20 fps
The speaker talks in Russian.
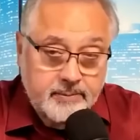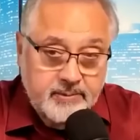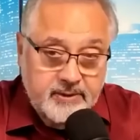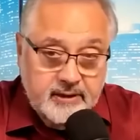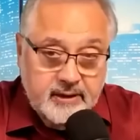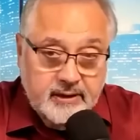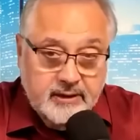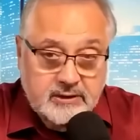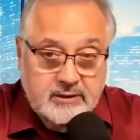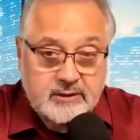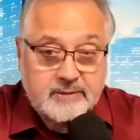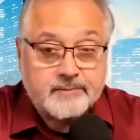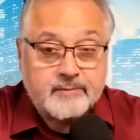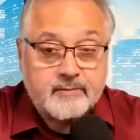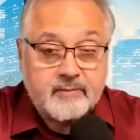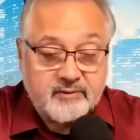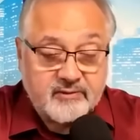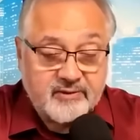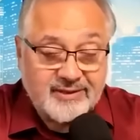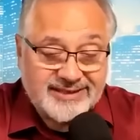пытается
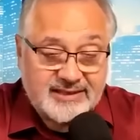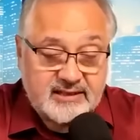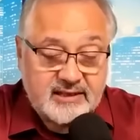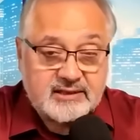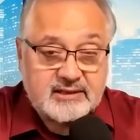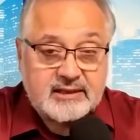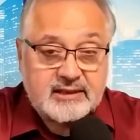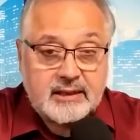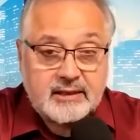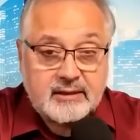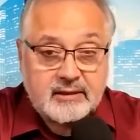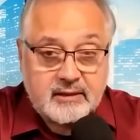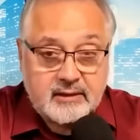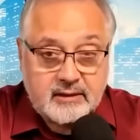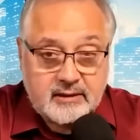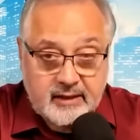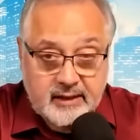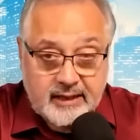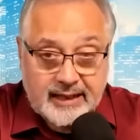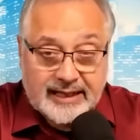воссоздать
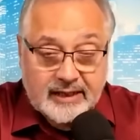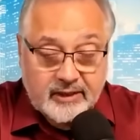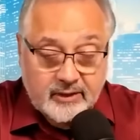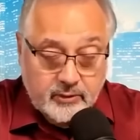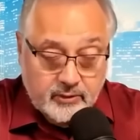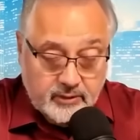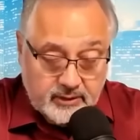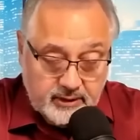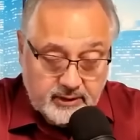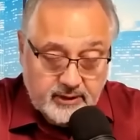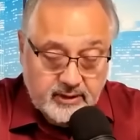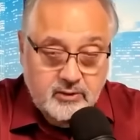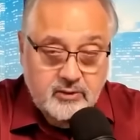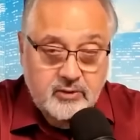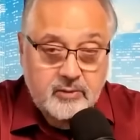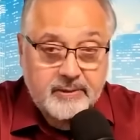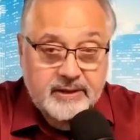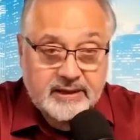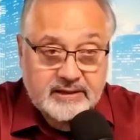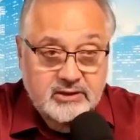реальную картину
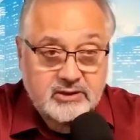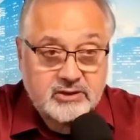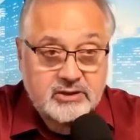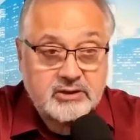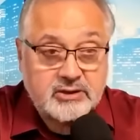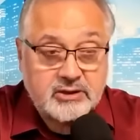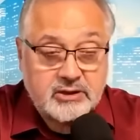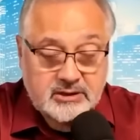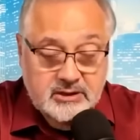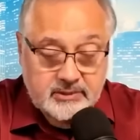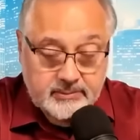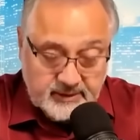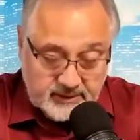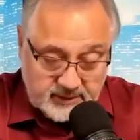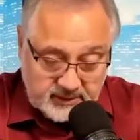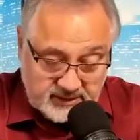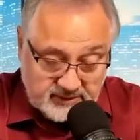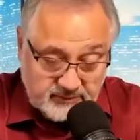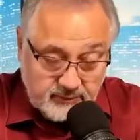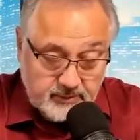произошедших событий
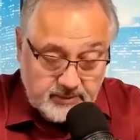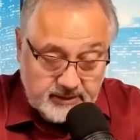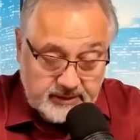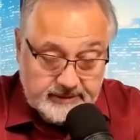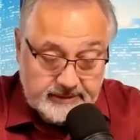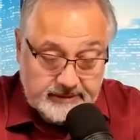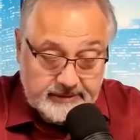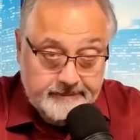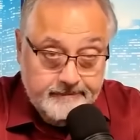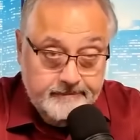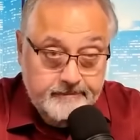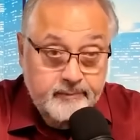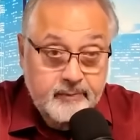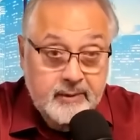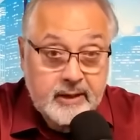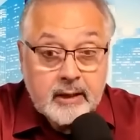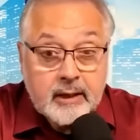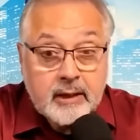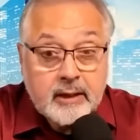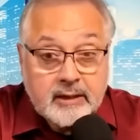на своем канале.
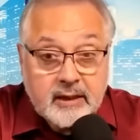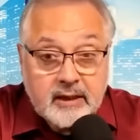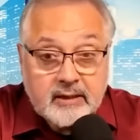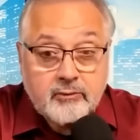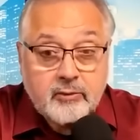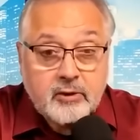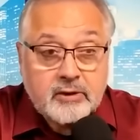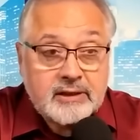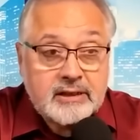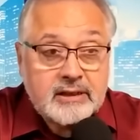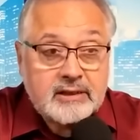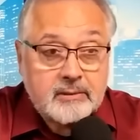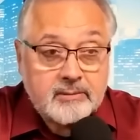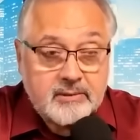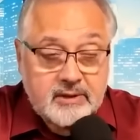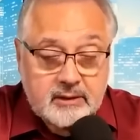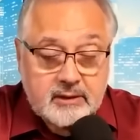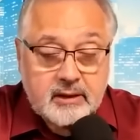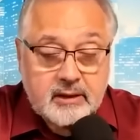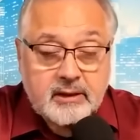Так вот, на этом
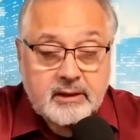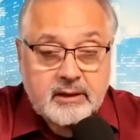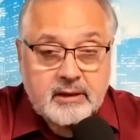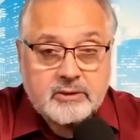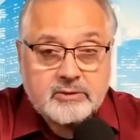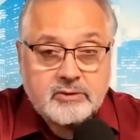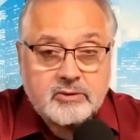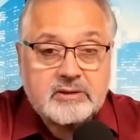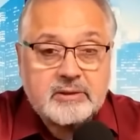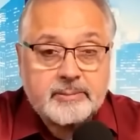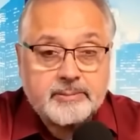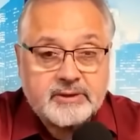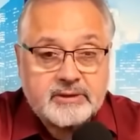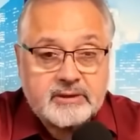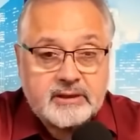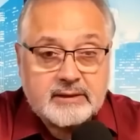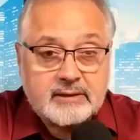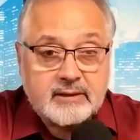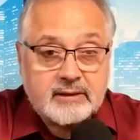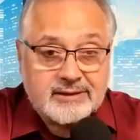канале я хочу
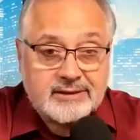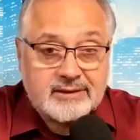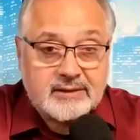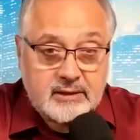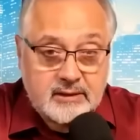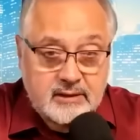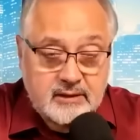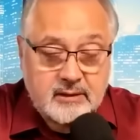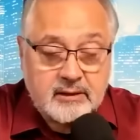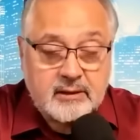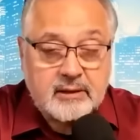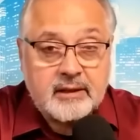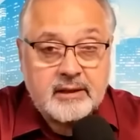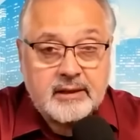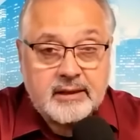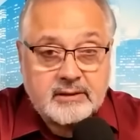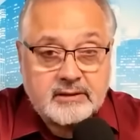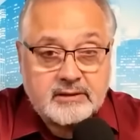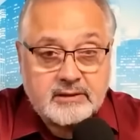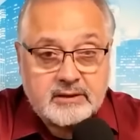записать цикл
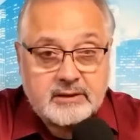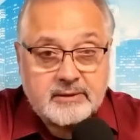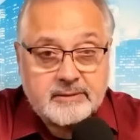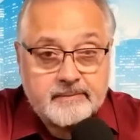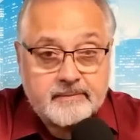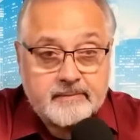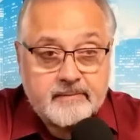лекций.